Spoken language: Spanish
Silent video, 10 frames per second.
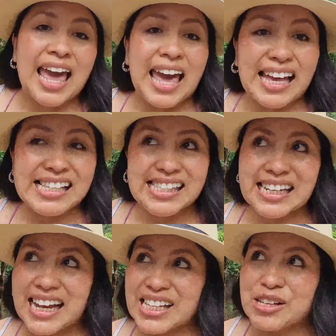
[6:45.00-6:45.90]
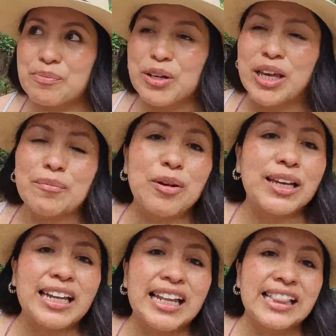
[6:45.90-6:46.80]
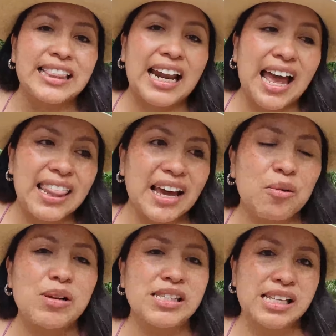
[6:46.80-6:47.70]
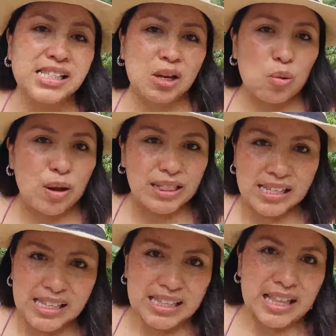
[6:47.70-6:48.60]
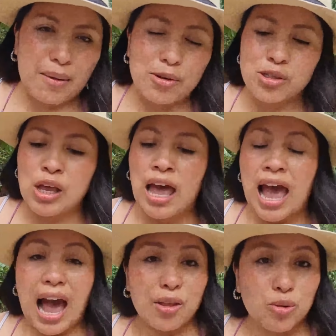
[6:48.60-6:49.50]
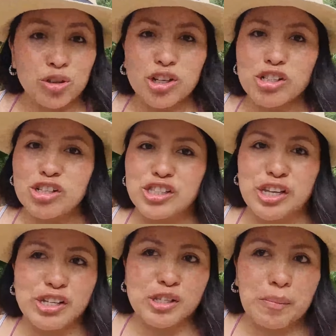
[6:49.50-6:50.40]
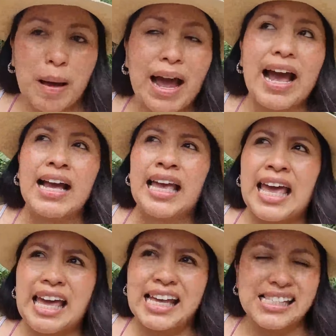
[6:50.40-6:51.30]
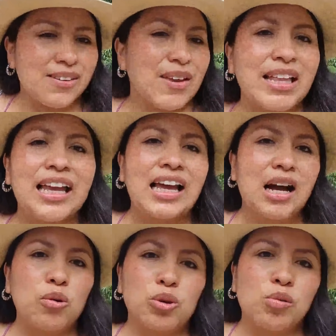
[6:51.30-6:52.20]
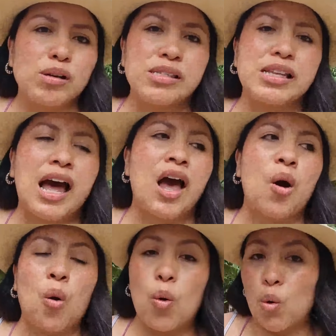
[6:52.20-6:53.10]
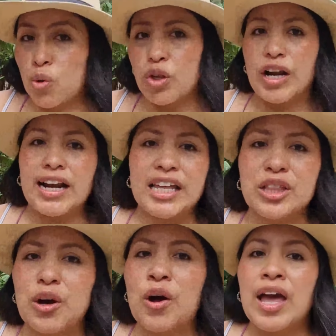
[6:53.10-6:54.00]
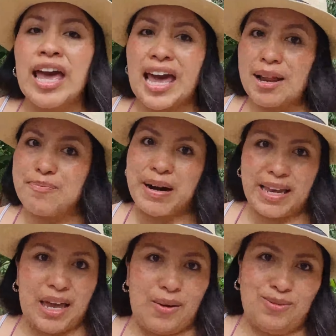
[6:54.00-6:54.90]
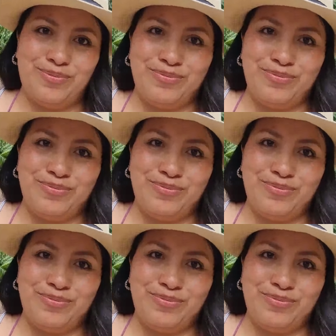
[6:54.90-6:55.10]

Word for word: En este caso, por ejemplo, aquí la entrada cuesta 50 centavos adultos, los niños no pagan y si vienen en auto cuesta un dolarito el parqueo.